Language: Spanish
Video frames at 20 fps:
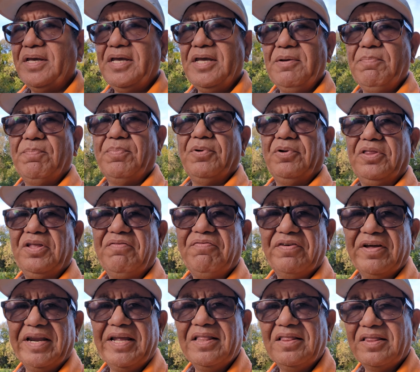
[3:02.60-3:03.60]
y por
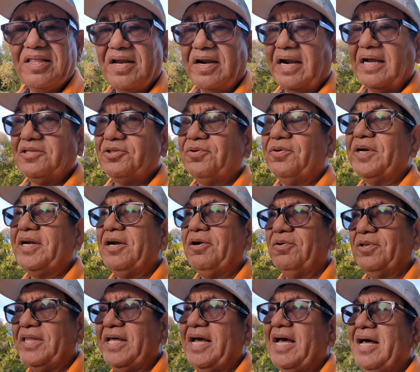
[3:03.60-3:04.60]
diferentes razones
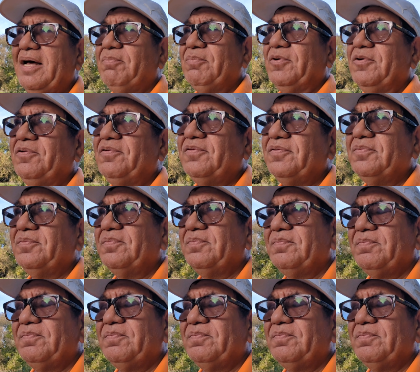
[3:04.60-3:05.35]
los dejamos.